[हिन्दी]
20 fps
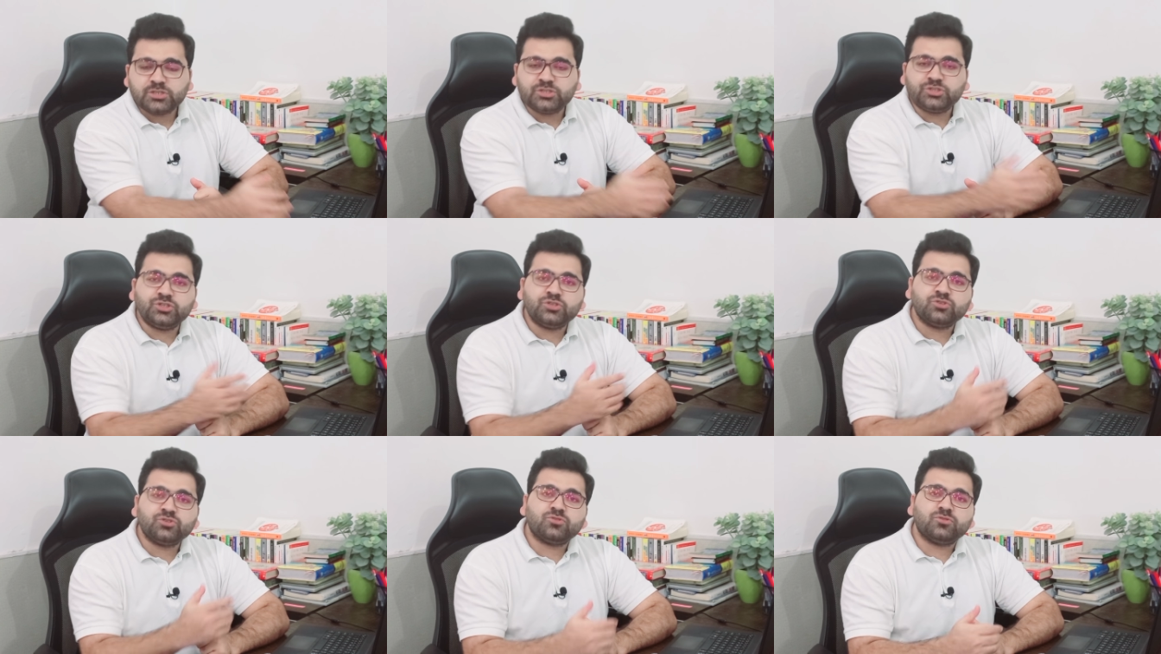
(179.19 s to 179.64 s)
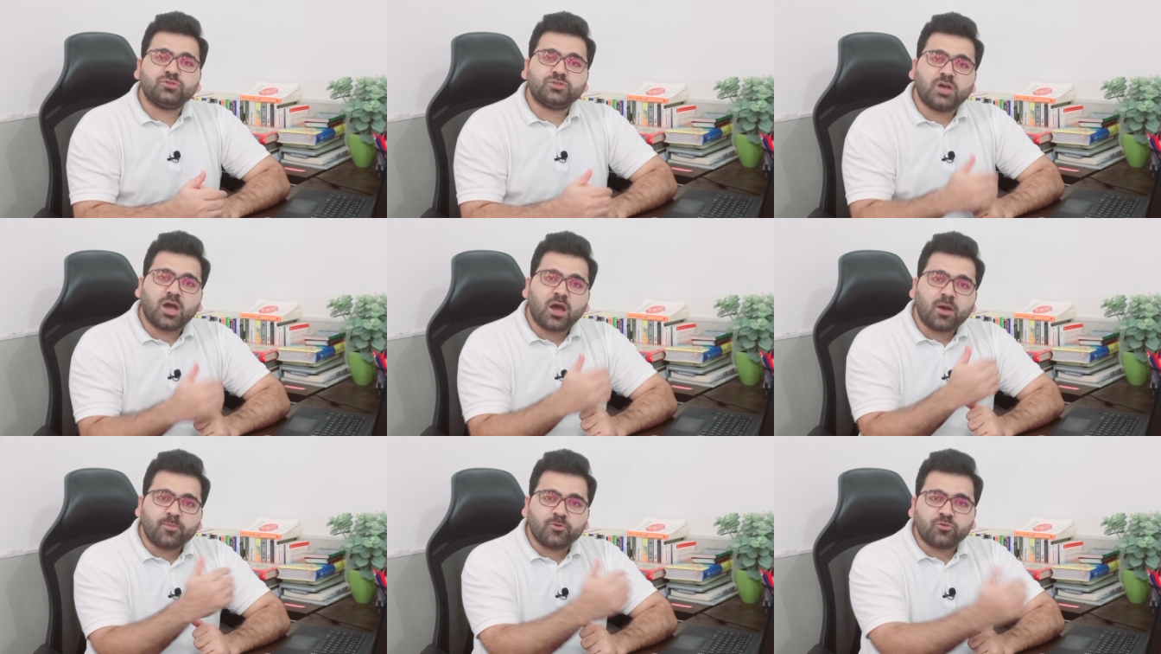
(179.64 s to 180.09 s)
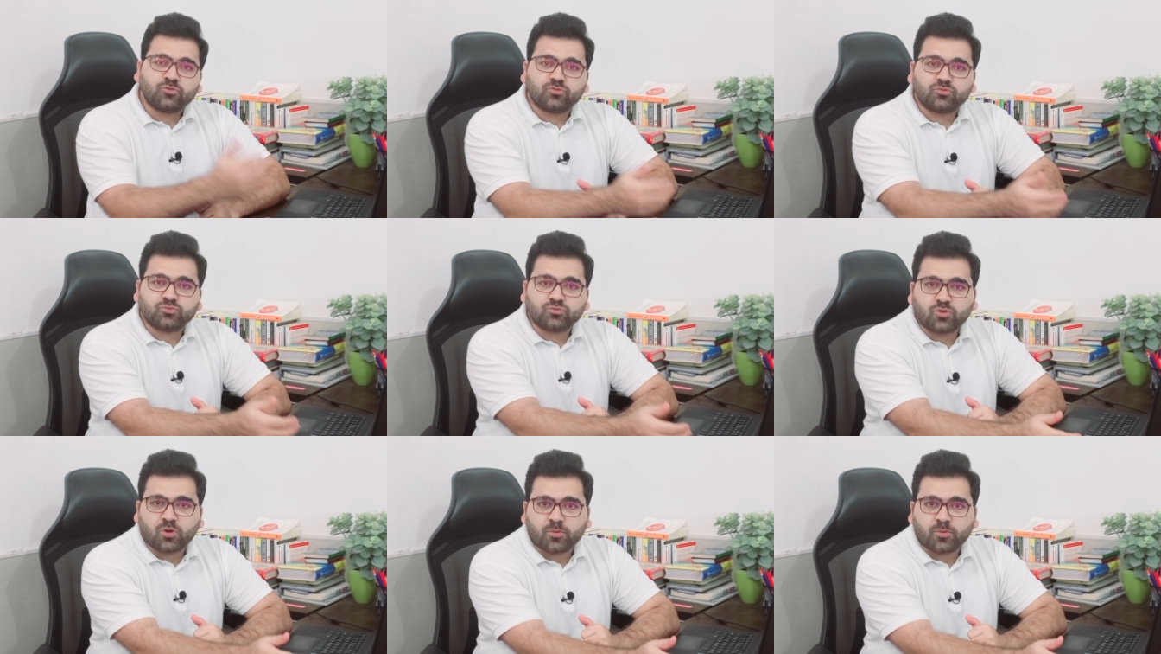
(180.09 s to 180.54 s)
जिनको जहाँ पे
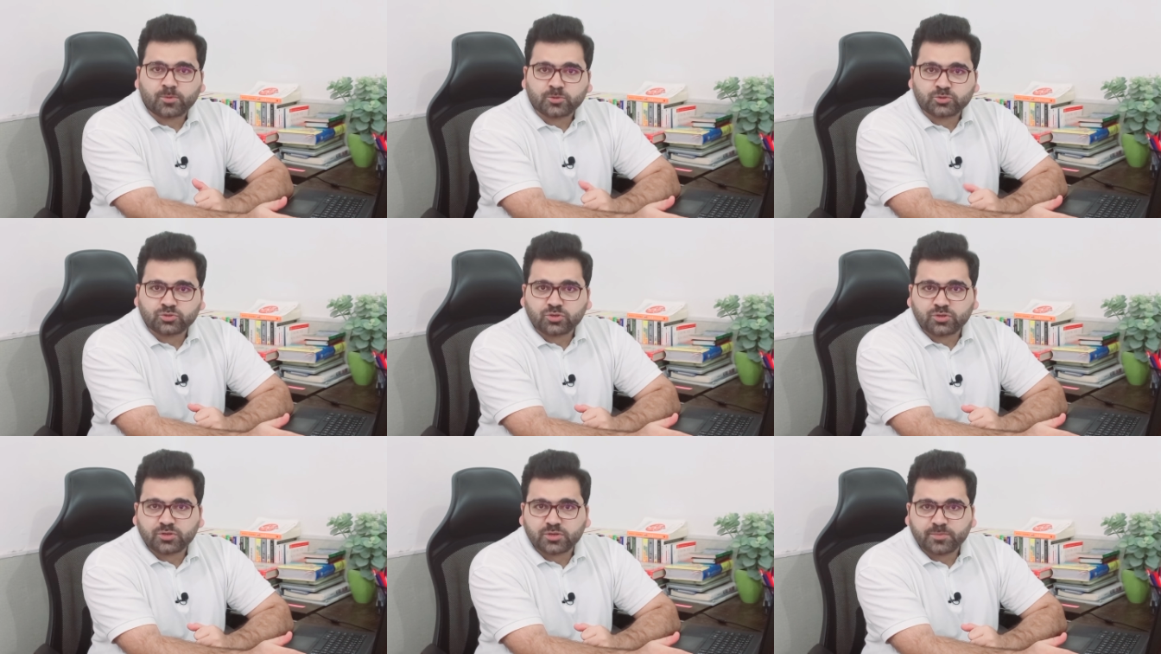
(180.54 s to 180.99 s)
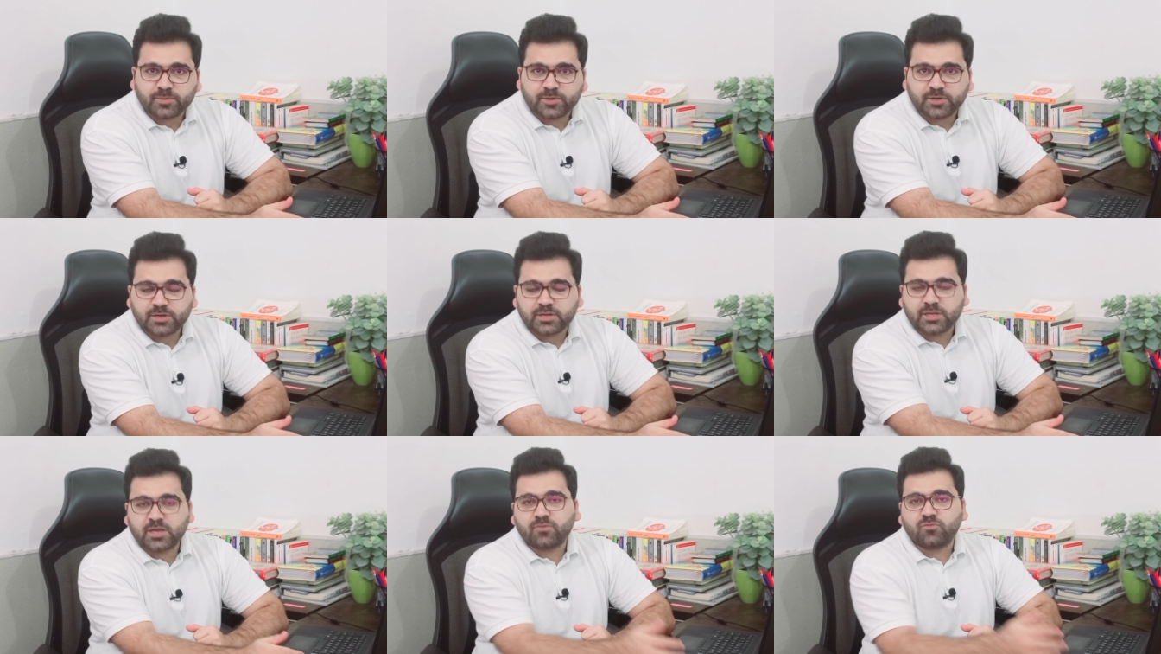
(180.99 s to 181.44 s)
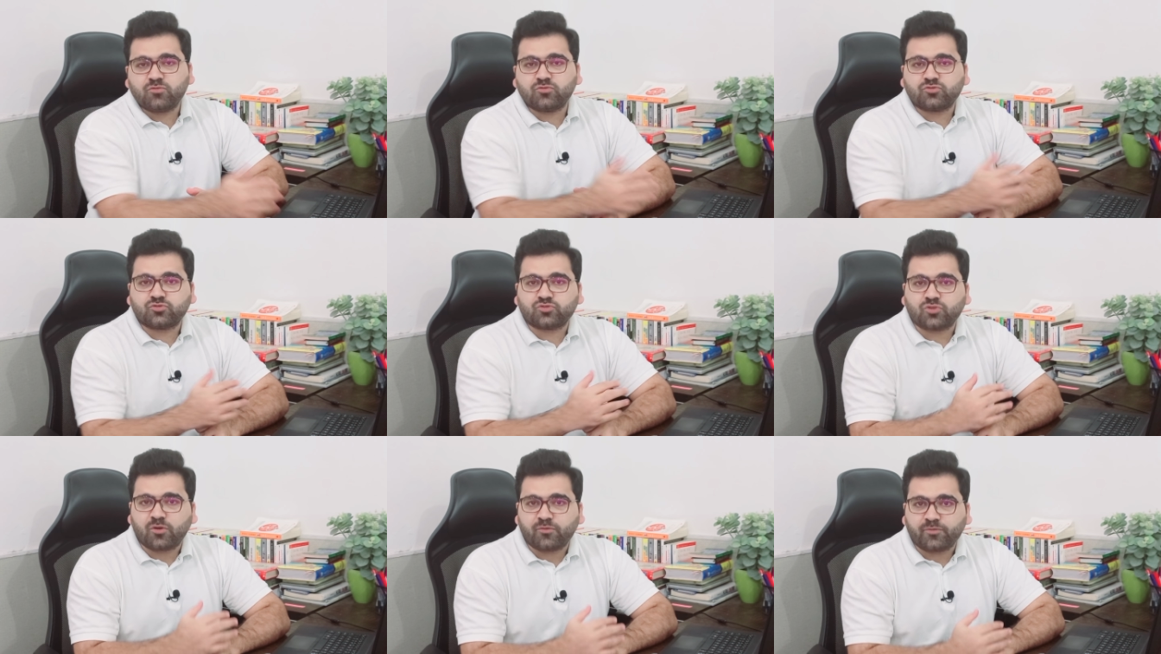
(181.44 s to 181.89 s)
उनको अपॉर्चुनिटी मिल रही है वो
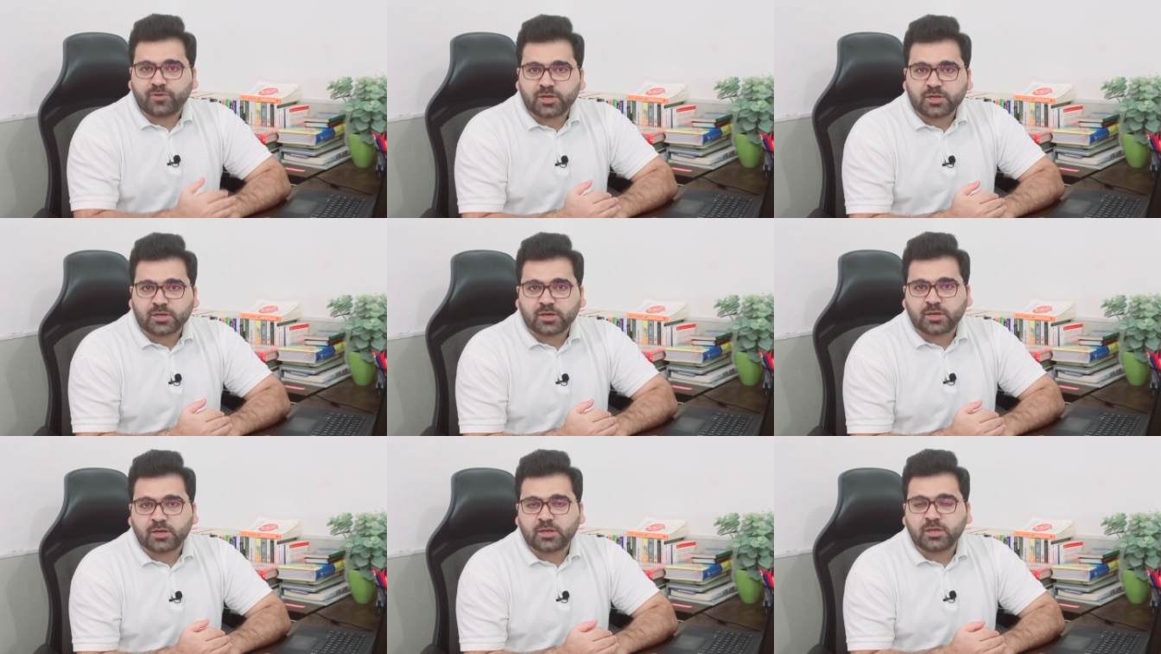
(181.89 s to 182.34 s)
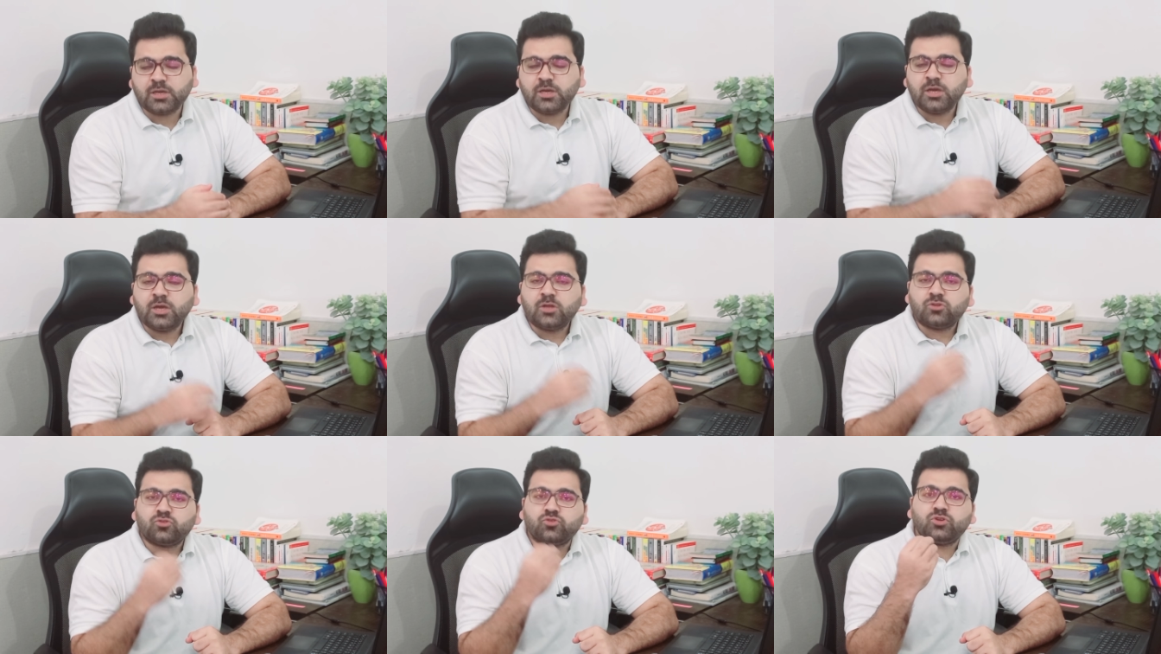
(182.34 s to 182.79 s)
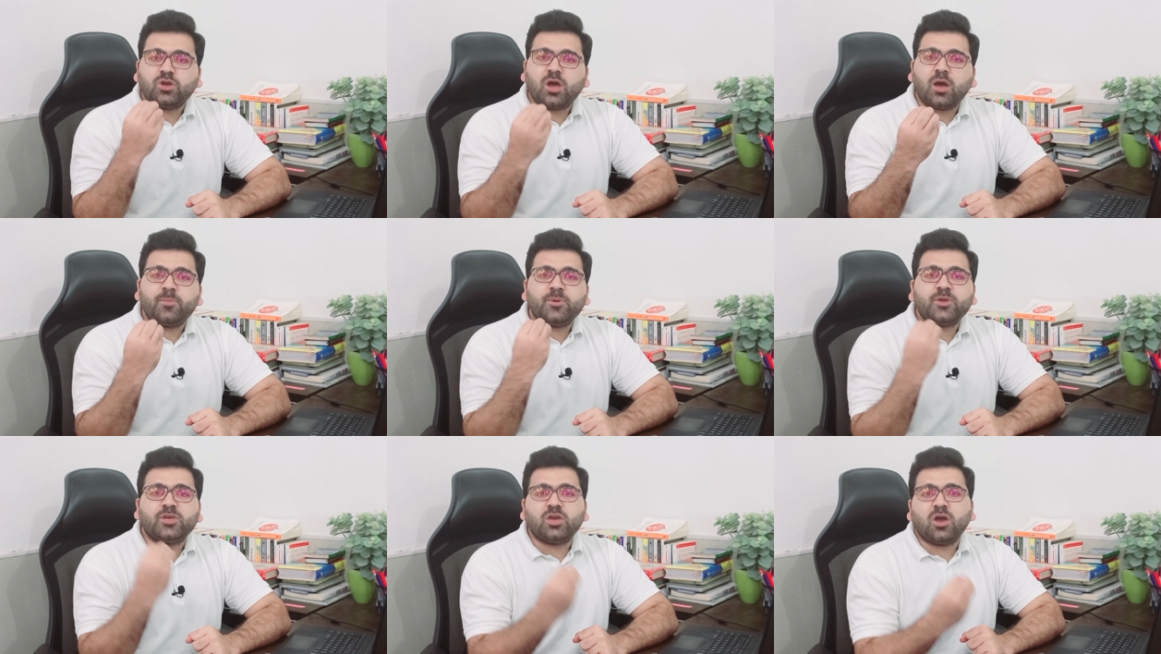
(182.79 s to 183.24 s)
उसको अवेल करें तो यहाँ
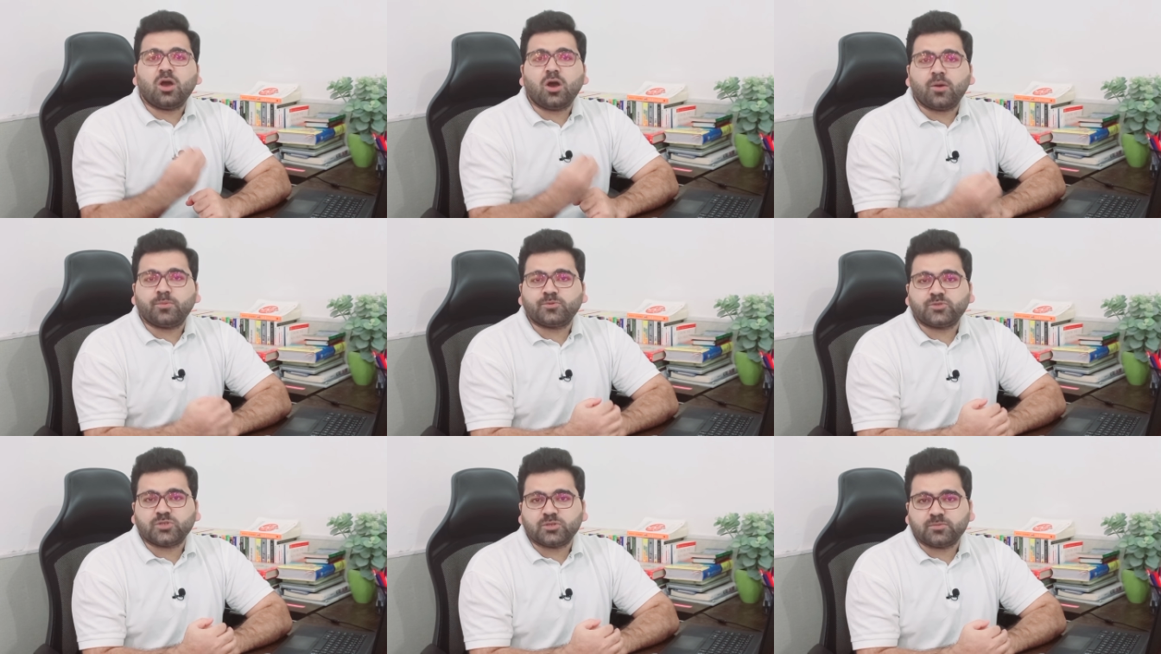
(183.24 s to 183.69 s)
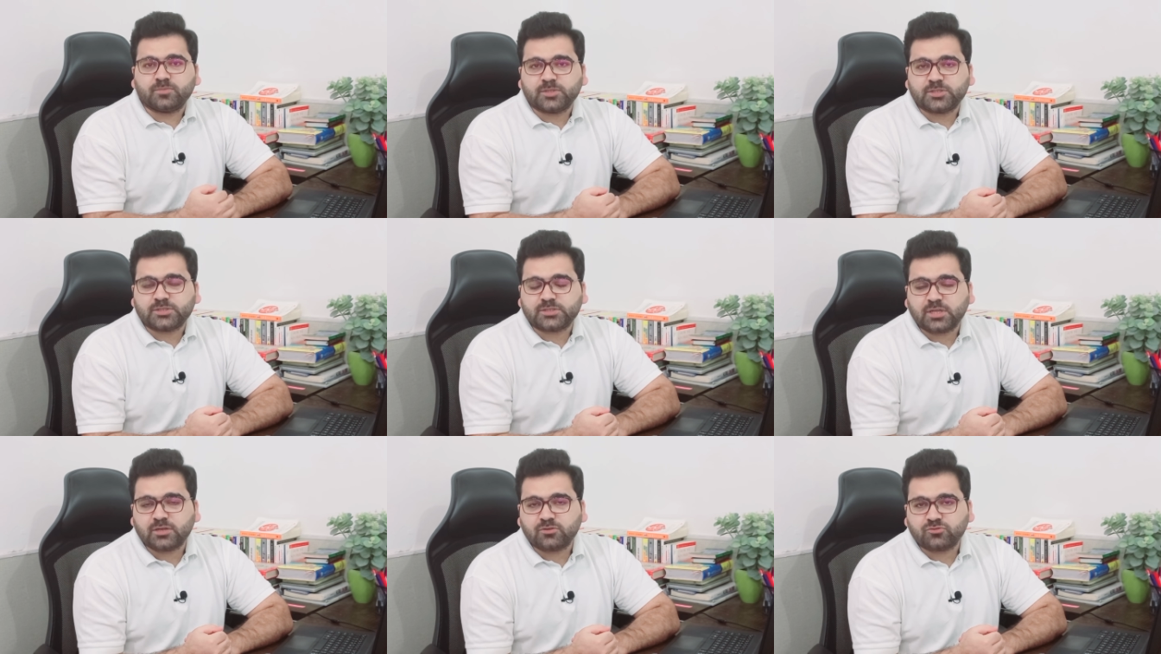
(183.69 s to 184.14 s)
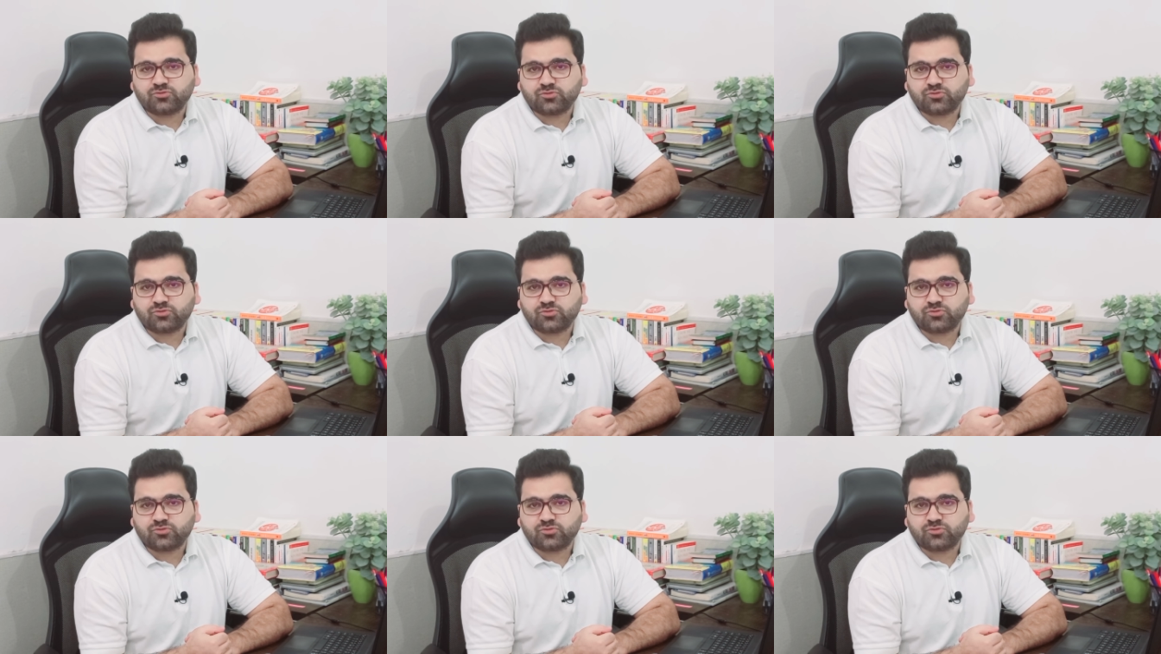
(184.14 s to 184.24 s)
पे क्या ऑप्शन बचता है उन